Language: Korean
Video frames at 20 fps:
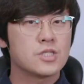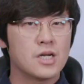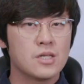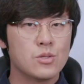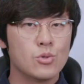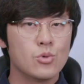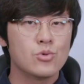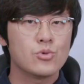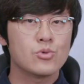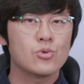
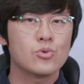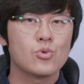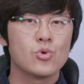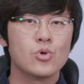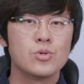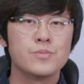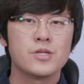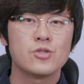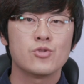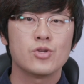자동으로
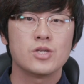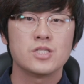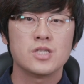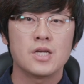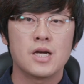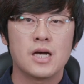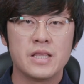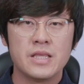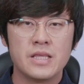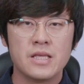놓으면
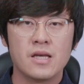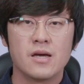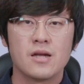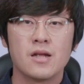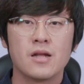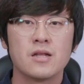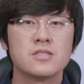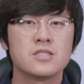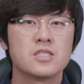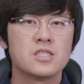되지
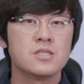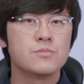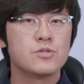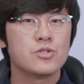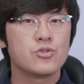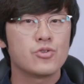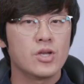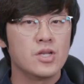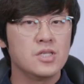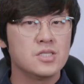않냐라는
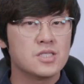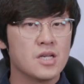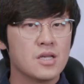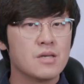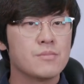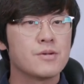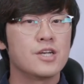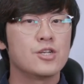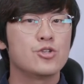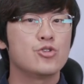질문을
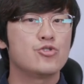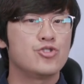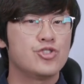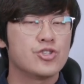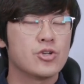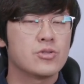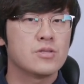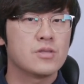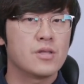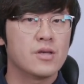굉장히 많이
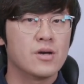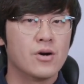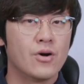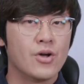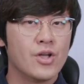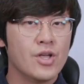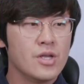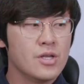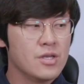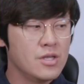주셨는데요
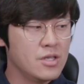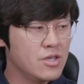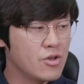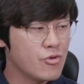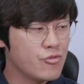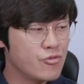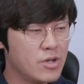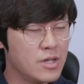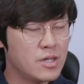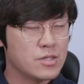이
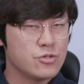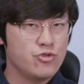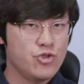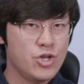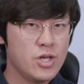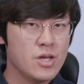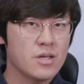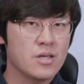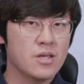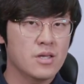경우가
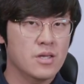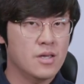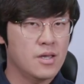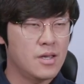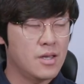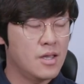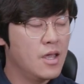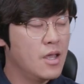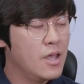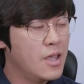최악인
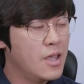게